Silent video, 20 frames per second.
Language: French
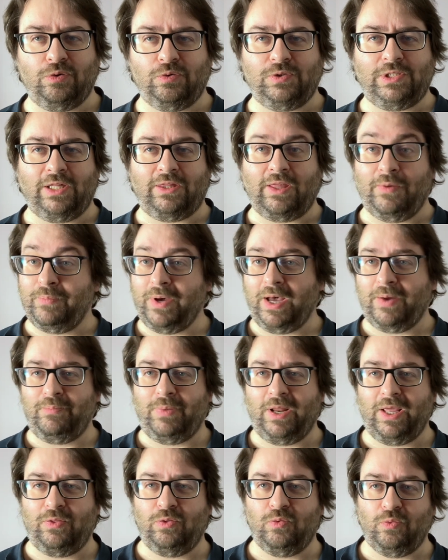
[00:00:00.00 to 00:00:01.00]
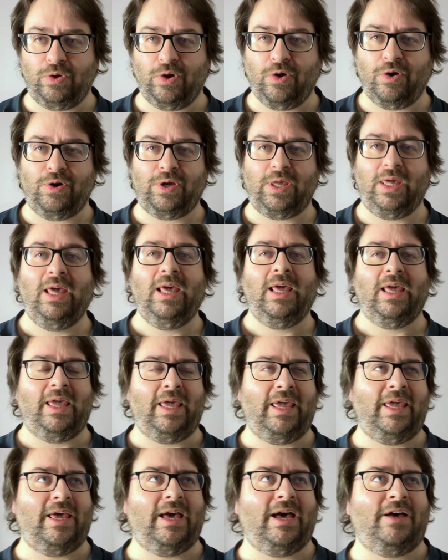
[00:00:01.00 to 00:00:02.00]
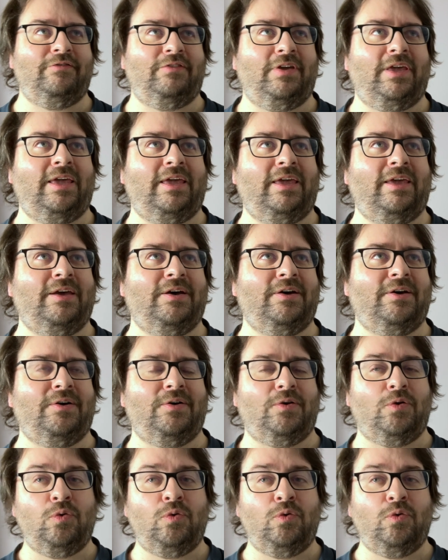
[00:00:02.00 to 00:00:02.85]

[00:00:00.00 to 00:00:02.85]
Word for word: ne s'était pas appelé New York et avait euh,